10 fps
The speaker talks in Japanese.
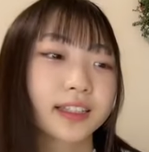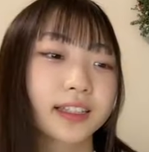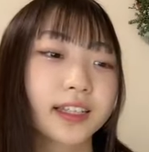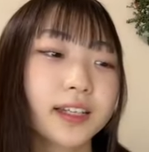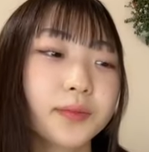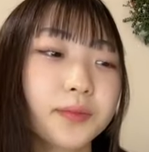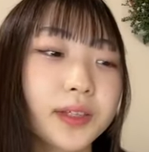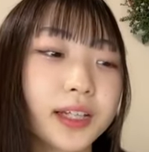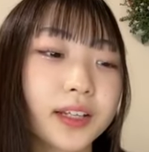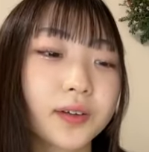でね
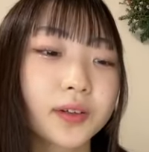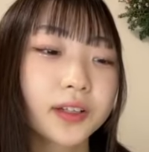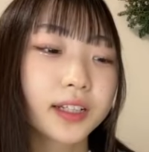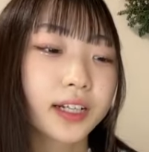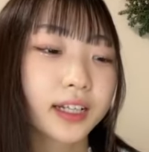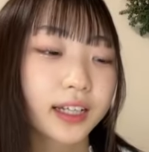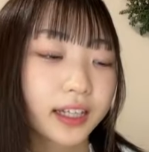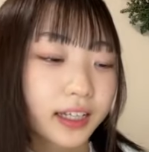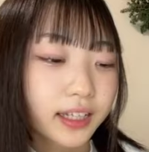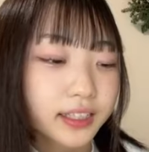みあこれなんか
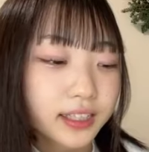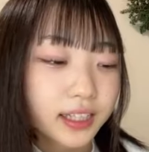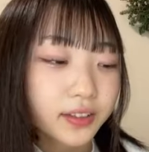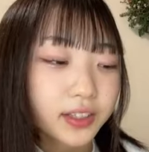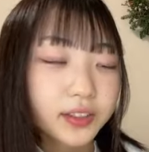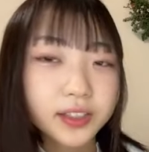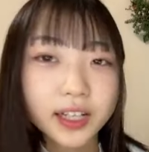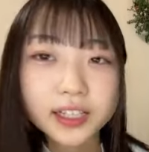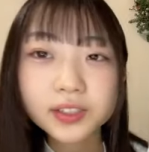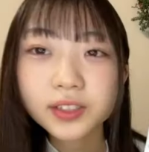SK の衣装に
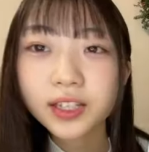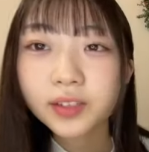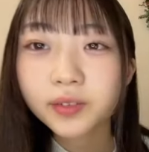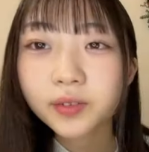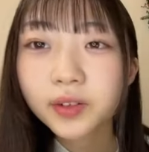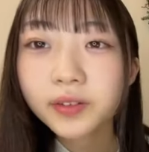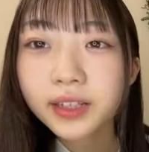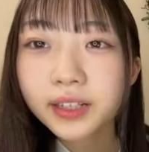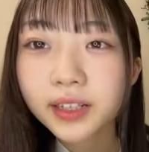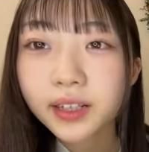ありそうだなと思ってこれは
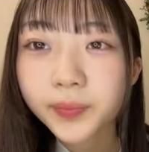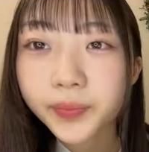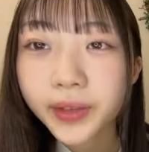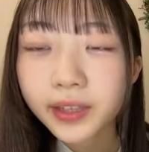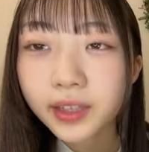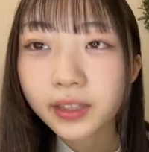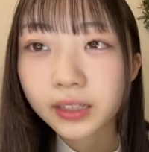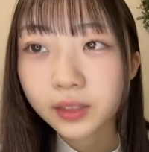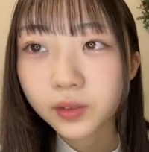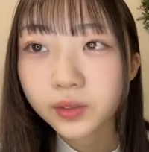なんかあったんだ
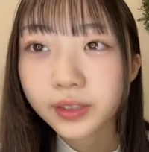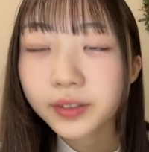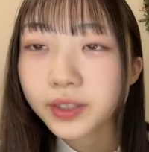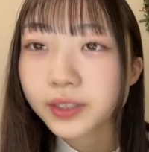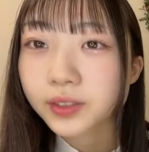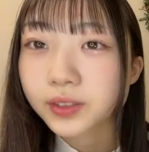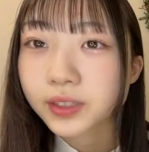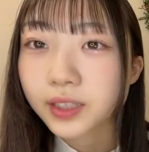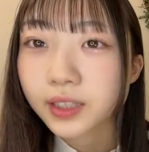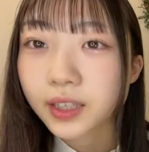けど色がちょっと
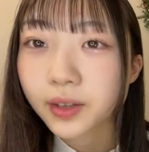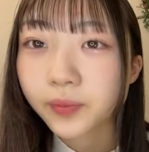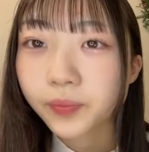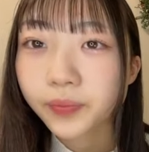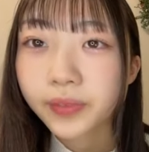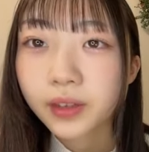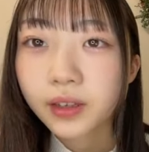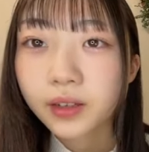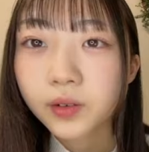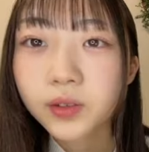違って
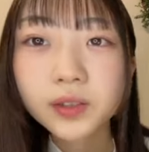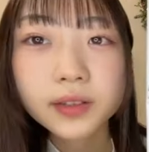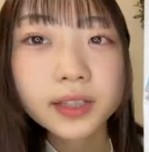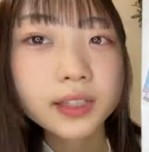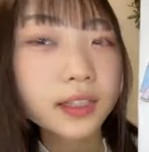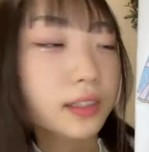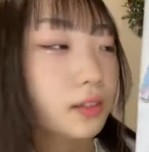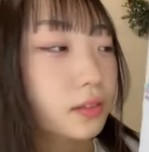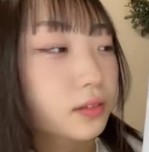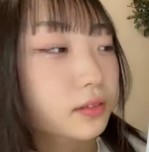これはなんか
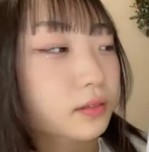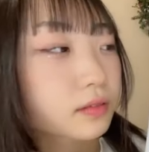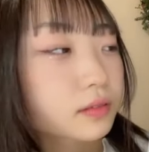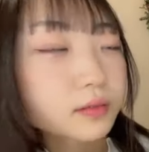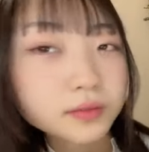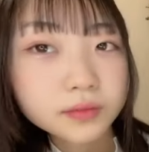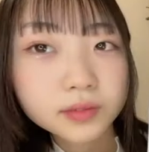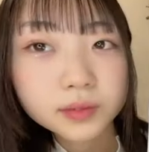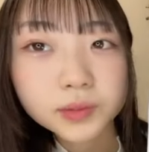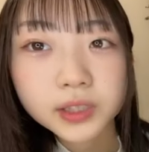ちょっと
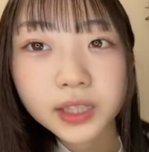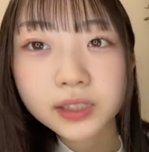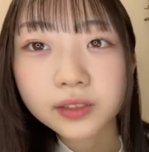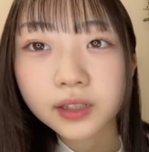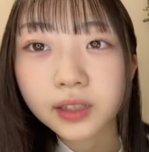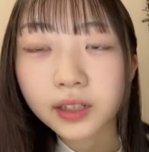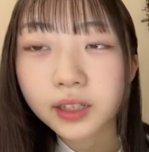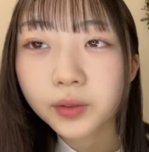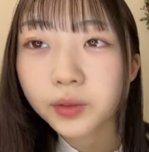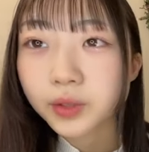難しくてなんか
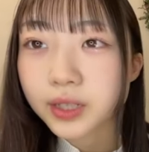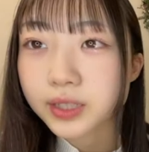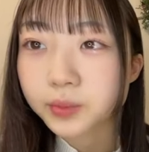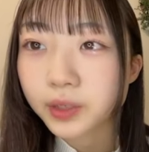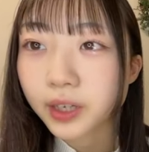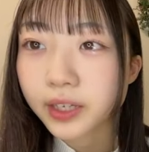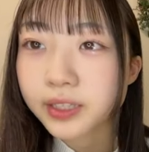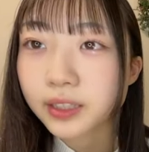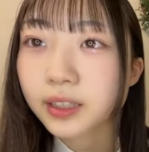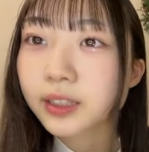色とか全部変え
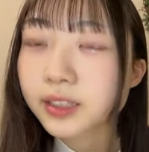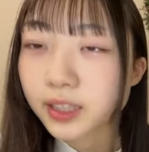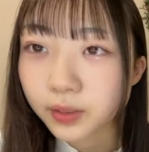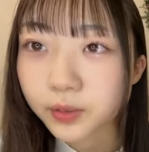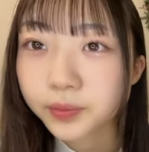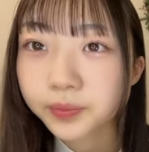ちゃったんですけど